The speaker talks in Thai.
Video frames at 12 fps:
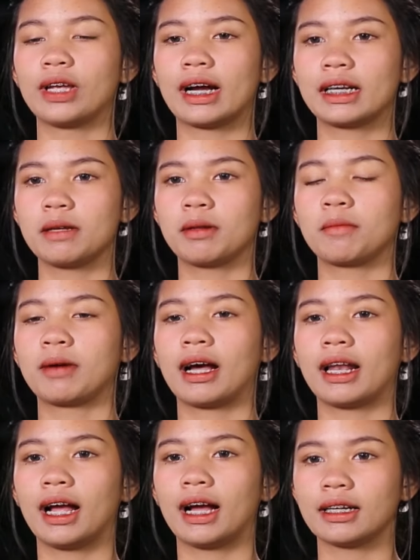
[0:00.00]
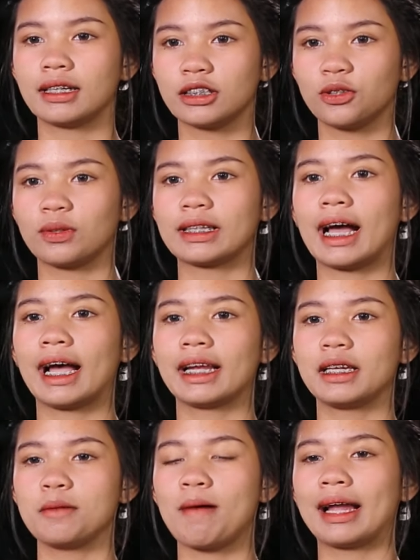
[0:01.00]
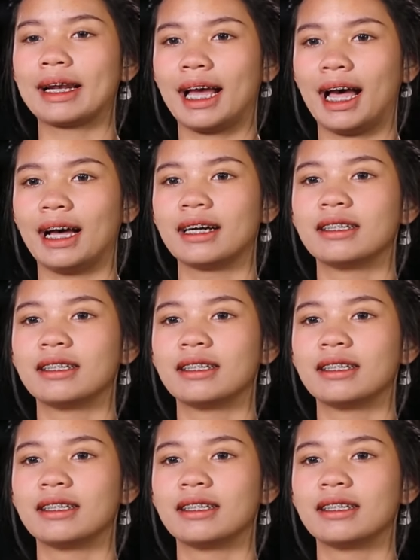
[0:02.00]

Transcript: อยากรีบทำงานหาเงินส่งตังค์ให้ที่บ้านค่ะ